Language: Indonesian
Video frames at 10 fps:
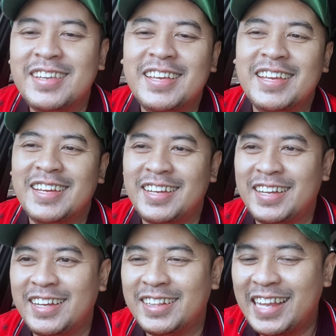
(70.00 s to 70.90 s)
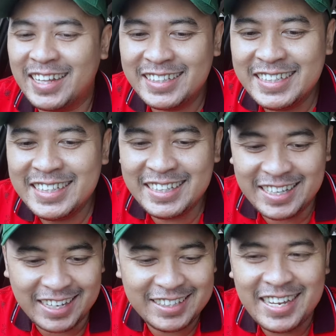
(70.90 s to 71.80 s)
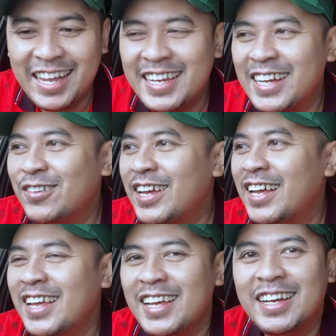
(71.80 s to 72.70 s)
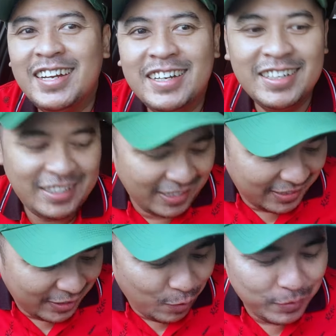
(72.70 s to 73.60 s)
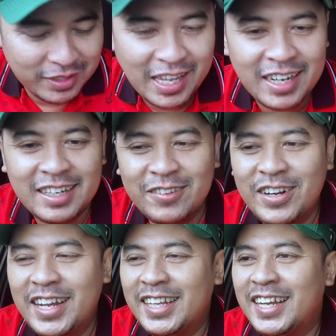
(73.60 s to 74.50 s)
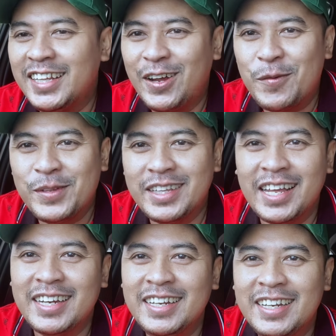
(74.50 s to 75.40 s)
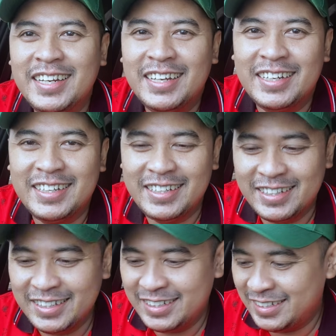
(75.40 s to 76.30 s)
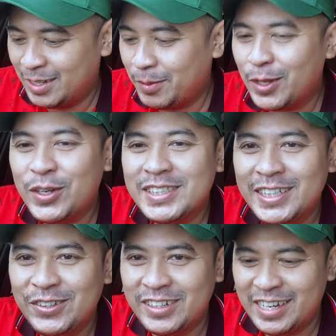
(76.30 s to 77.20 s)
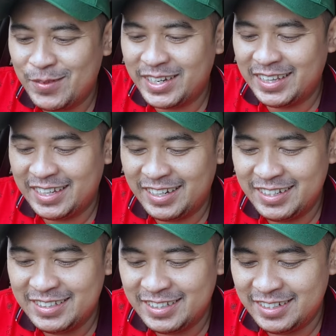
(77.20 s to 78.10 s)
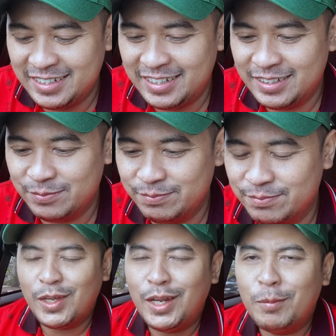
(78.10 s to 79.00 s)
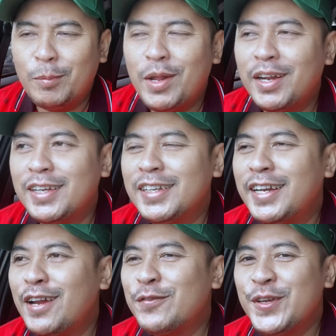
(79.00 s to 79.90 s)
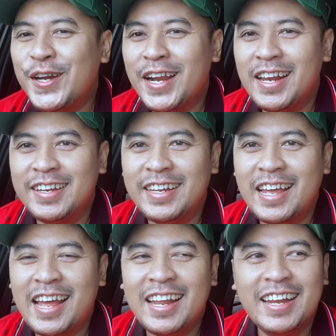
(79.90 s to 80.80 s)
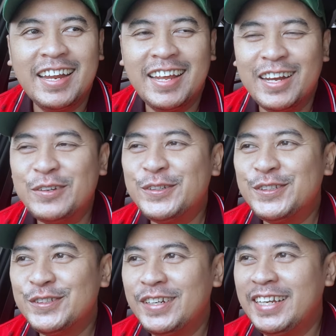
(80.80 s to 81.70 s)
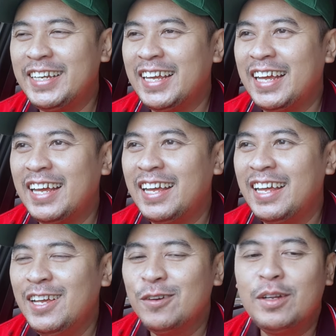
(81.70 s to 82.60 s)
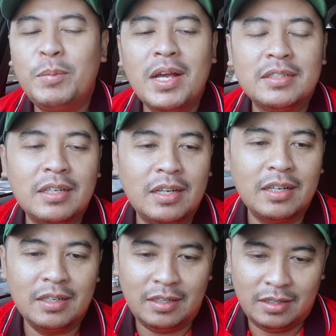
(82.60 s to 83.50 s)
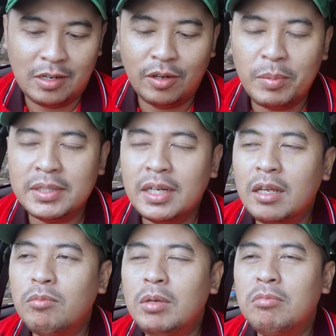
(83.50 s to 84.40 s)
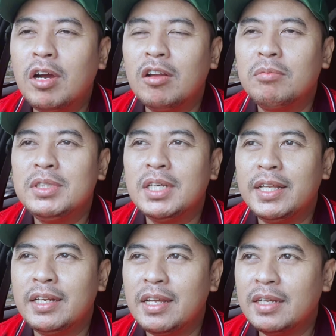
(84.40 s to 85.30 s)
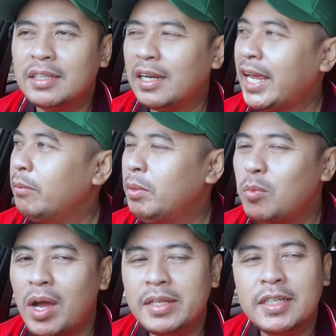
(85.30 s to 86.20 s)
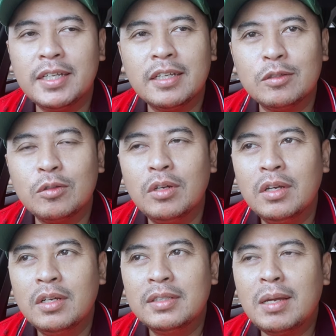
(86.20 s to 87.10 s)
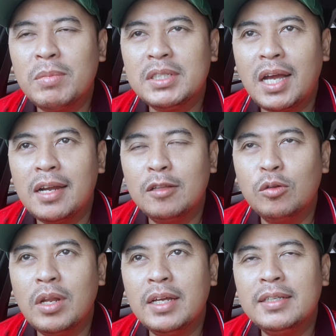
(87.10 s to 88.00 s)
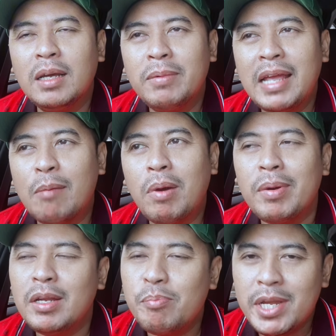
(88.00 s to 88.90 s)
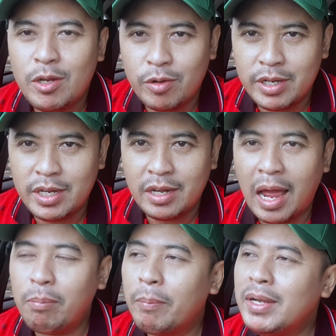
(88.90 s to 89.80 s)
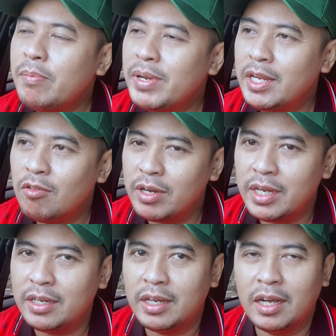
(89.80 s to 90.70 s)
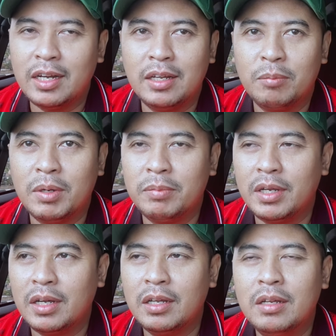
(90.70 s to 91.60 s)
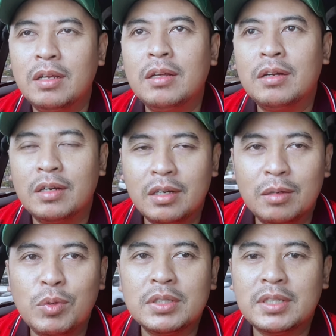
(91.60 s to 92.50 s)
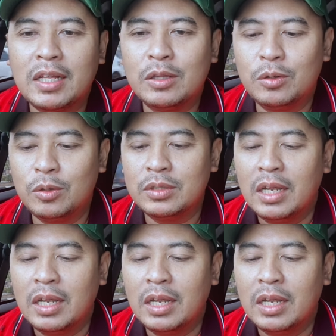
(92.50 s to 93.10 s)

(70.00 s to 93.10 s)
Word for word: Iya, hati-hati, hati-hati ya yang udah ngetik eh, ngetik-ngetik komentar, udah ngetik-ngetik komentar. Uh, eh, sama tahu keciduk nih sama kita nih di sini nih. Hmm, ini memang ada kejadian viral nih ya, aneh, lucu nih ya. Udah aneh biasa. ya udah biasa lah ibu-ibu kalau misalnya di acara enggak ibu-ibu aja kita tuh zaman sekarang tuh lagi zamannya apa-apa di videoin, apa-apa di videoin ya kan ya, Mam ya. Status. Uh, uh, buat status.